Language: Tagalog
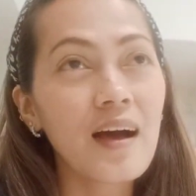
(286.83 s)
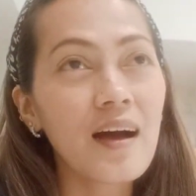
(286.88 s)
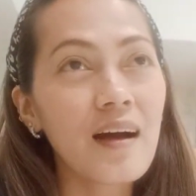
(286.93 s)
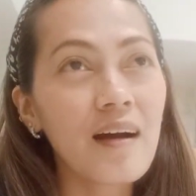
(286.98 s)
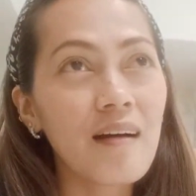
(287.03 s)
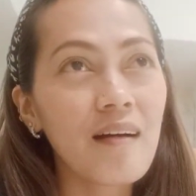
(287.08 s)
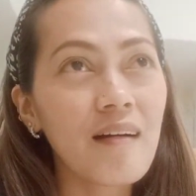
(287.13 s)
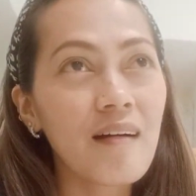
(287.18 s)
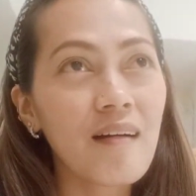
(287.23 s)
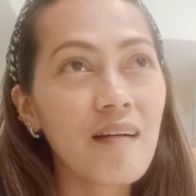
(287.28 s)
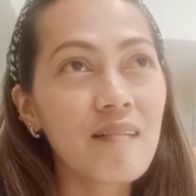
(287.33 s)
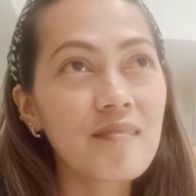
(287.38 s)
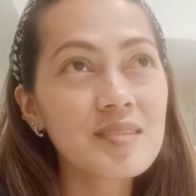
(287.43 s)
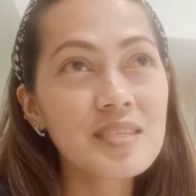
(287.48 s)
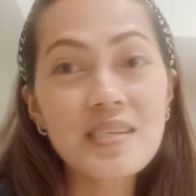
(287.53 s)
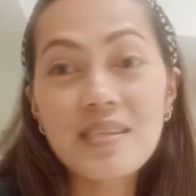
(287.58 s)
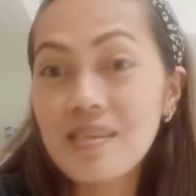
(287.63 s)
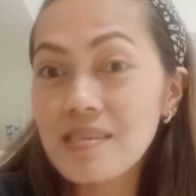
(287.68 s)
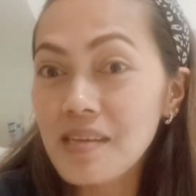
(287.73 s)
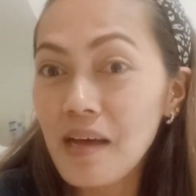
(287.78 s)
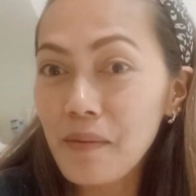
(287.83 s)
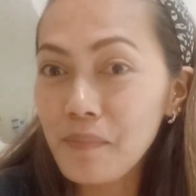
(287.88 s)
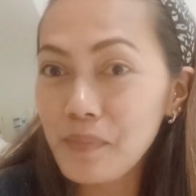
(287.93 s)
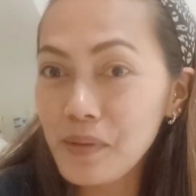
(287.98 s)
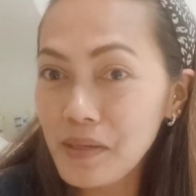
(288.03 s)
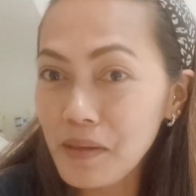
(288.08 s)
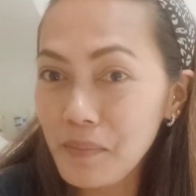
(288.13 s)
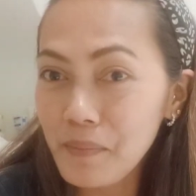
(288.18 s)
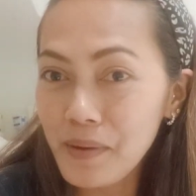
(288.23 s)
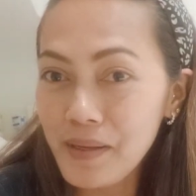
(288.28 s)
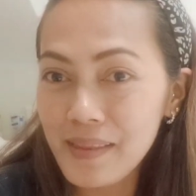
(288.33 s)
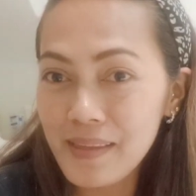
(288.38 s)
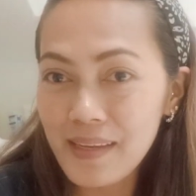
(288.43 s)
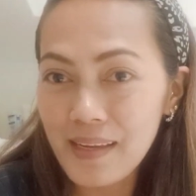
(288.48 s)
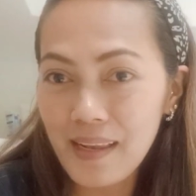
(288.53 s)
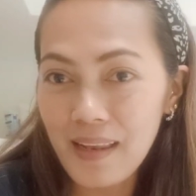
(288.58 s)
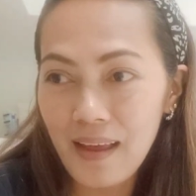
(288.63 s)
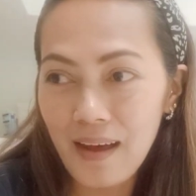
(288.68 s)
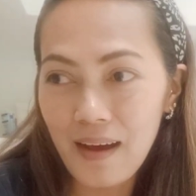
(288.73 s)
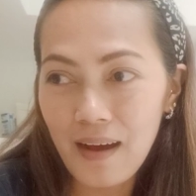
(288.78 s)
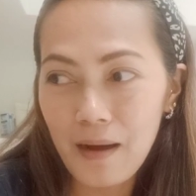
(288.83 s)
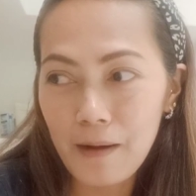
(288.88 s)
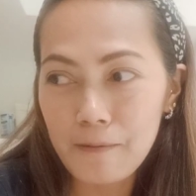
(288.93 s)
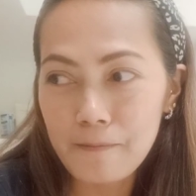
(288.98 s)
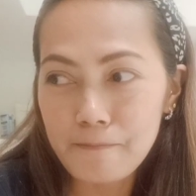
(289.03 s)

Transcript: Uh, sinasabi naman nila,